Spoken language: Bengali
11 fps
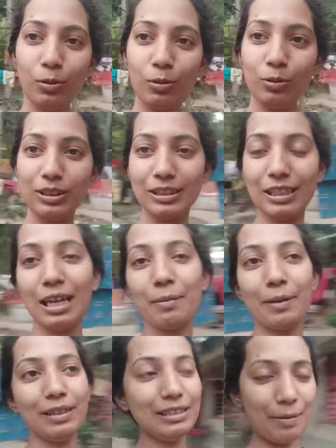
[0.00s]
ওই যে সারা
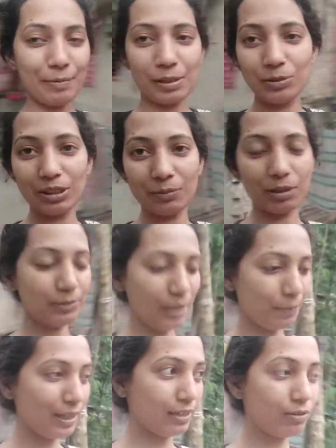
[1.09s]
বাড়ি জামা কাপড় জামা কাপড়
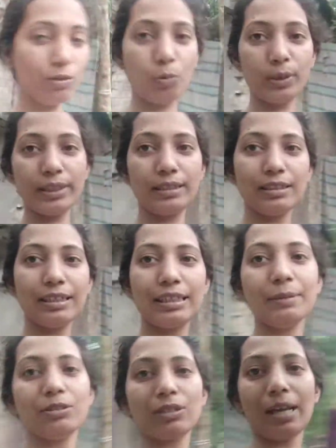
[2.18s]
তারপরে এখন ওয়েদারটা
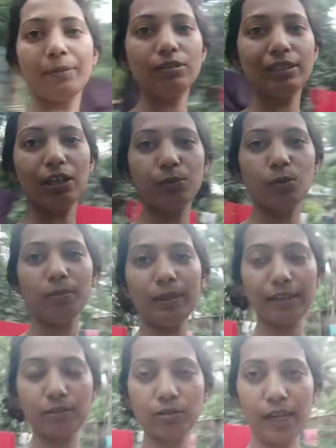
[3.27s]
দেখতে পাচ্ছে কেমন কেউ বলবে
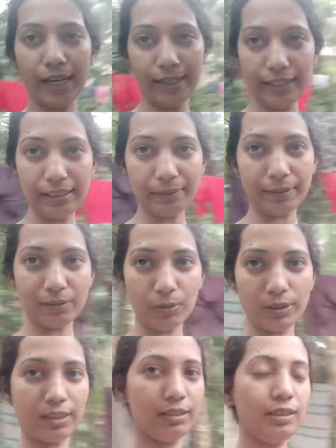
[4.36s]
এখন আড়াইটে বাজে
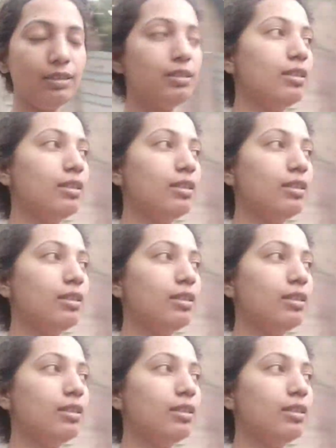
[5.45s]
ওয়েদারটা